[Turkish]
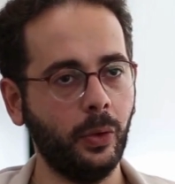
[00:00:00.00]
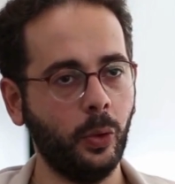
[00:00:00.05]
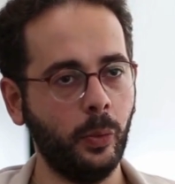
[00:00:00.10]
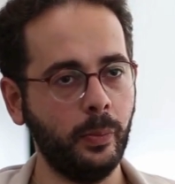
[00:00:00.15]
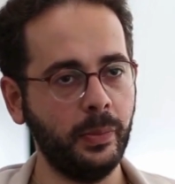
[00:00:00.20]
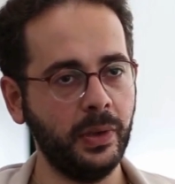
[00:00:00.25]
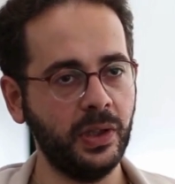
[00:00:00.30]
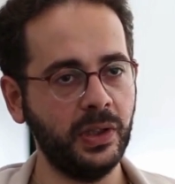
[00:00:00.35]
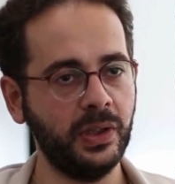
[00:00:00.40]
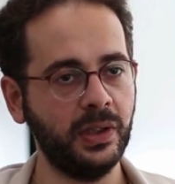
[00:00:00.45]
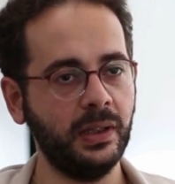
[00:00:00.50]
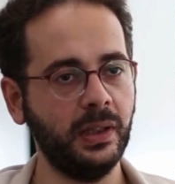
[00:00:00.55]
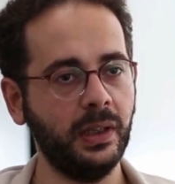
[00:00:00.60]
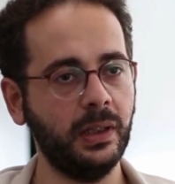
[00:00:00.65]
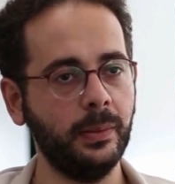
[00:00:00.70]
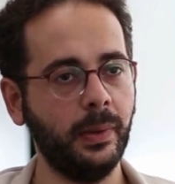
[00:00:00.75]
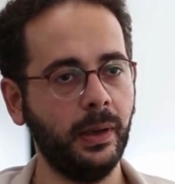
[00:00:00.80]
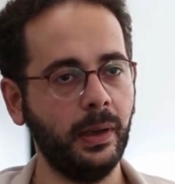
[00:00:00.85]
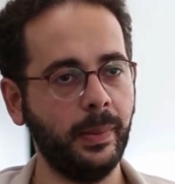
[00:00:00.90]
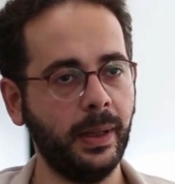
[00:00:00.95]
11. 11.si
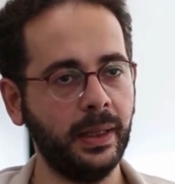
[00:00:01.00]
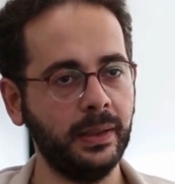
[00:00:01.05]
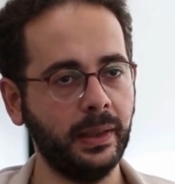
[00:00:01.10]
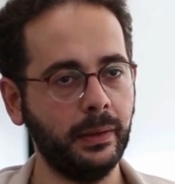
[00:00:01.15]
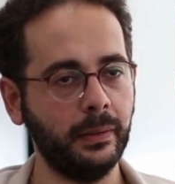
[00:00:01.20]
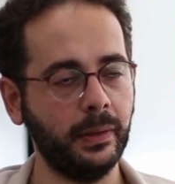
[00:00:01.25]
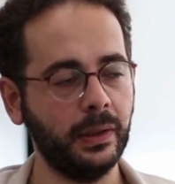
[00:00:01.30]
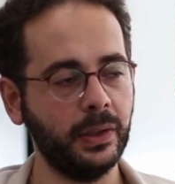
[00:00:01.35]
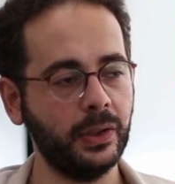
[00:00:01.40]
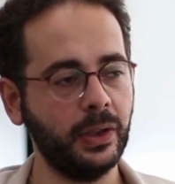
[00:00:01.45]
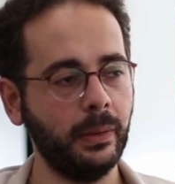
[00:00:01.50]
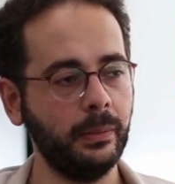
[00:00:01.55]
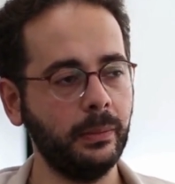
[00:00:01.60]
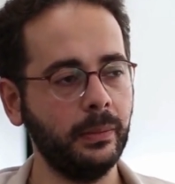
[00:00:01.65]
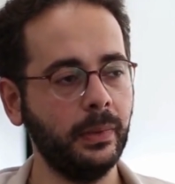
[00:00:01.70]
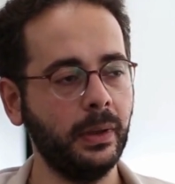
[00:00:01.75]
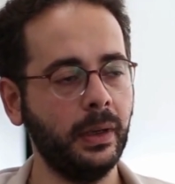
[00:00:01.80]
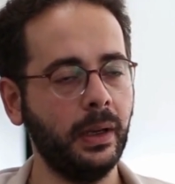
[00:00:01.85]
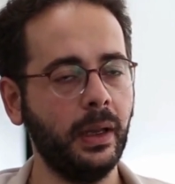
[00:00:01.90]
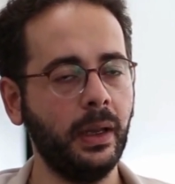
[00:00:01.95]
itibariyle ben devre alacağım.
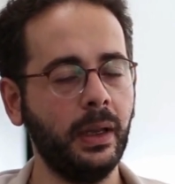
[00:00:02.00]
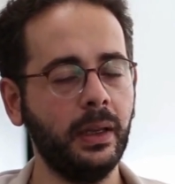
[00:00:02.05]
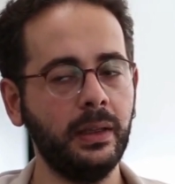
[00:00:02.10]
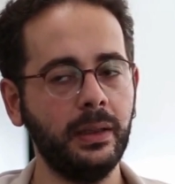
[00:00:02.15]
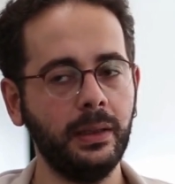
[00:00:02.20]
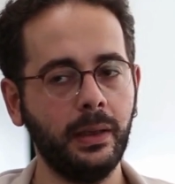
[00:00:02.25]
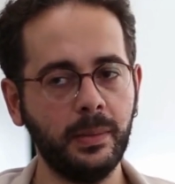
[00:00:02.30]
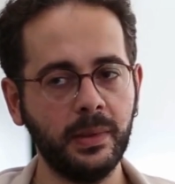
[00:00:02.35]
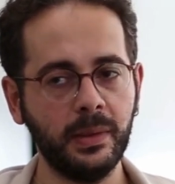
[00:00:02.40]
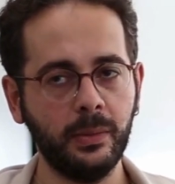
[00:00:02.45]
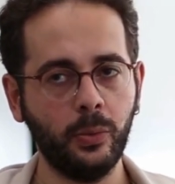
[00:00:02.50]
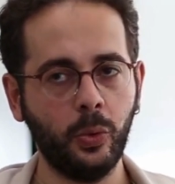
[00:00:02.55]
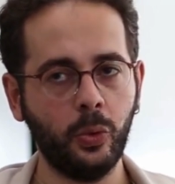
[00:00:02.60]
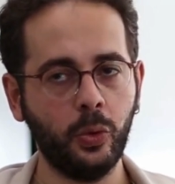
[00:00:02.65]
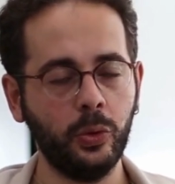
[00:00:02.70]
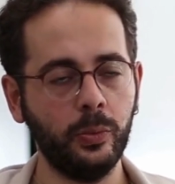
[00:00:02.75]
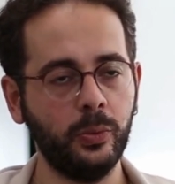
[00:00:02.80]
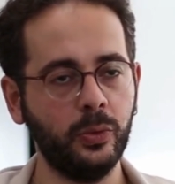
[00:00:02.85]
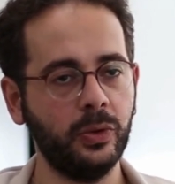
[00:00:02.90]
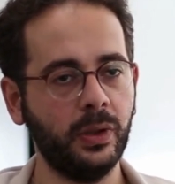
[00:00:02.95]
Yine bizim
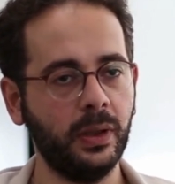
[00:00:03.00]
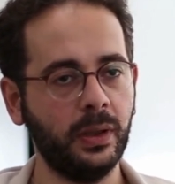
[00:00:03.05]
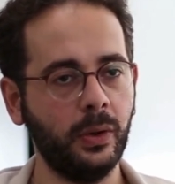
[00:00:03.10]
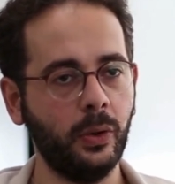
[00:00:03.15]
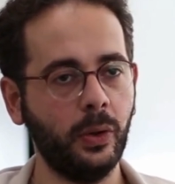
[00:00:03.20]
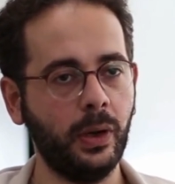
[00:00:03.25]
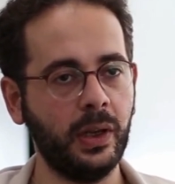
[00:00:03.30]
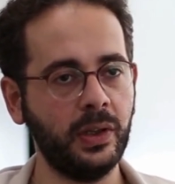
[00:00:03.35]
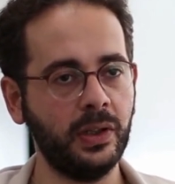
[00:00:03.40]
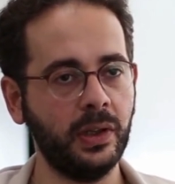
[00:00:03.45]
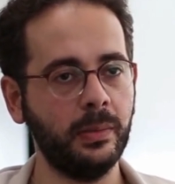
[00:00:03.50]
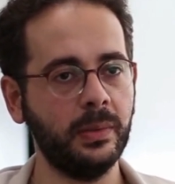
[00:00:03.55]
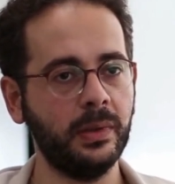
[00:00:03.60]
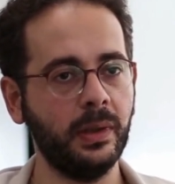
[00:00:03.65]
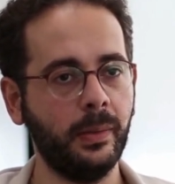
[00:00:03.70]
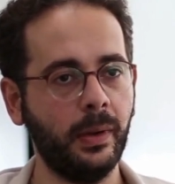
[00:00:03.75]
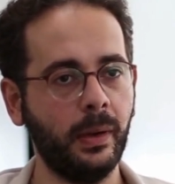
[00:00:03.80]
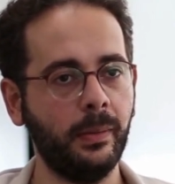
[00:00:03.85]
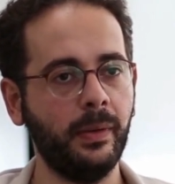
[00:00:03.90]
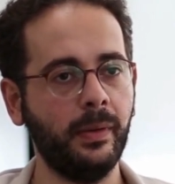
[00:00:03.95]
okulumuzdaki
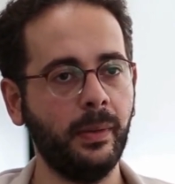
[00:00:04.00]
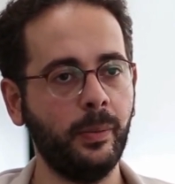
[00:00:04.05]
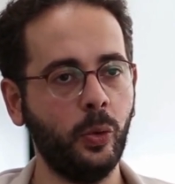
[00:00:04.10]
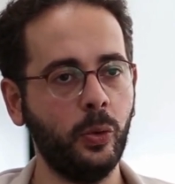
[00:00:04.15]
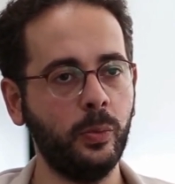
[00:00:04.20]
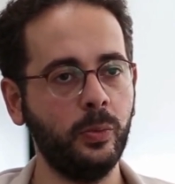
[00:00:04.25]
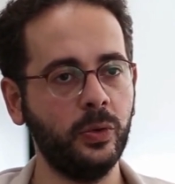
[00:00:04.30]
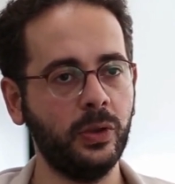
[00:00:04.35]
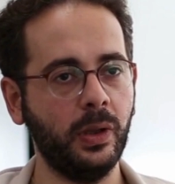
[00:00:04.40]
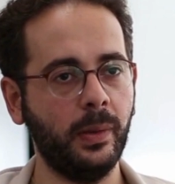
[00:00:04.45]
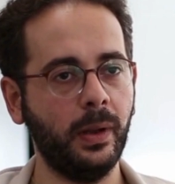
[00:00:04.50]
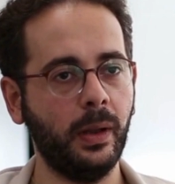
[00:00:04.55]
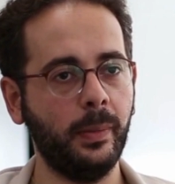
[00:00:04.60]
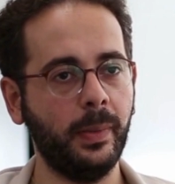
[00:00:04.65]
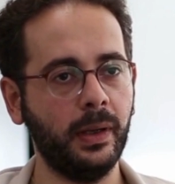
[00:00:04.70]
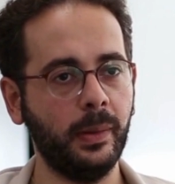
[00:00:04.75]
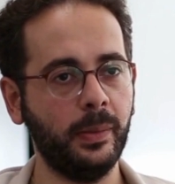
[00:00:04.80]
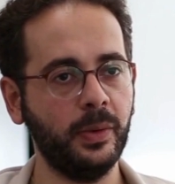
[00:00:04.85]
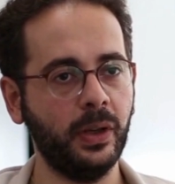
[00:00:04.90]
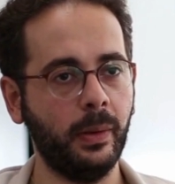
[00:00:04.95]
öğrencilerimizle beraber ve bölümümüzle
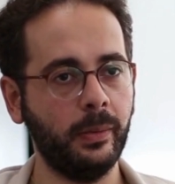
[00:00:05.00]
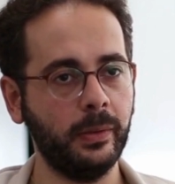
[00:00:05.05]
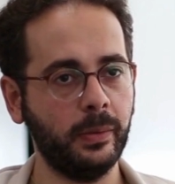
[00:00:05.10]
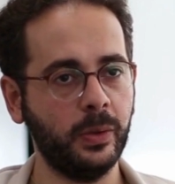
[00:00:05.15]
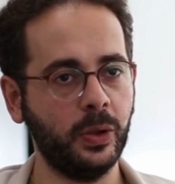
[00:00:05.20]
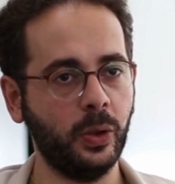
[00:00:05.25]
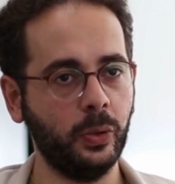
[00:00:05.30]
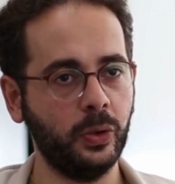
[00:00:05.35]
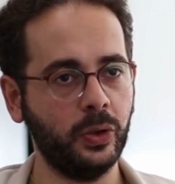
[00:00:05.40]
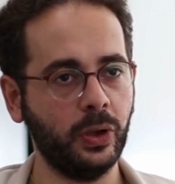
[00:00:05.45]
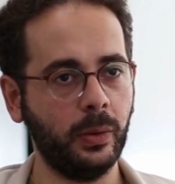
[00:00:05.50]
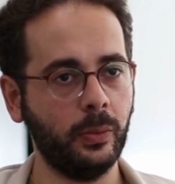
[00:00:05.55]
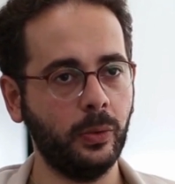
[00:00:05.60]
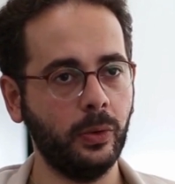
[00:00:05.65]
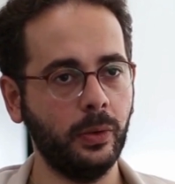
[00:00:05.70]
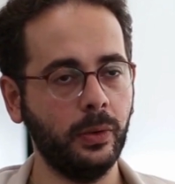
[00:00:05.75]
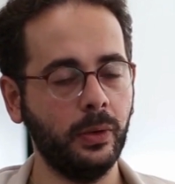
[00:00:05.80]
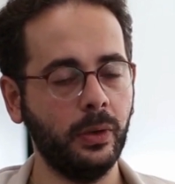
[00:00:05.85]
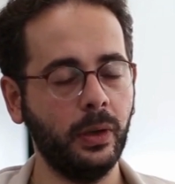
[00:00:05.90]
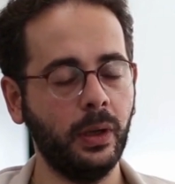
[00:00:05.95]
beraber yapacağımız bir şey olacak bu.